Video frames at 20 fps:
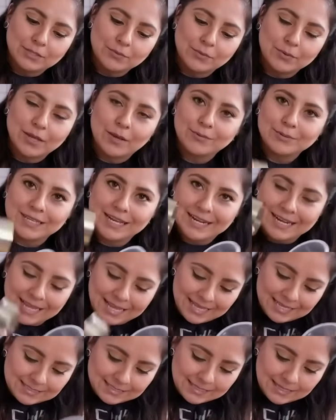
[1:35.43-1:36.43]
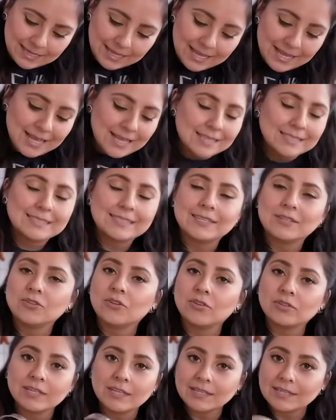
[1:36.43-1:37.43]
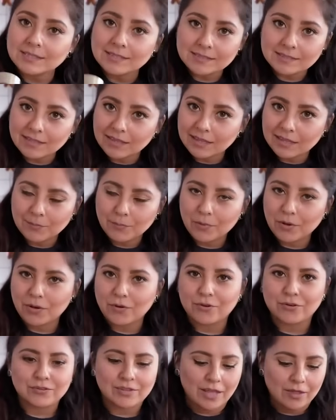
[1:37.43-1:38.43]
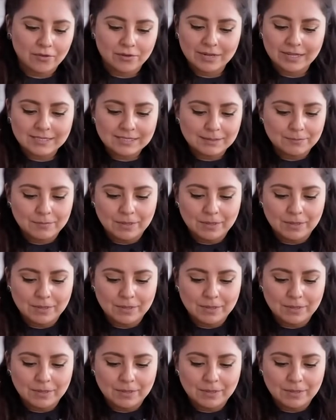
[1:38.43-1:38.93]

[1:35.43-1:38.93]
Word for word: por eso voy a usar este. Si no tienes este tipo de cortadores,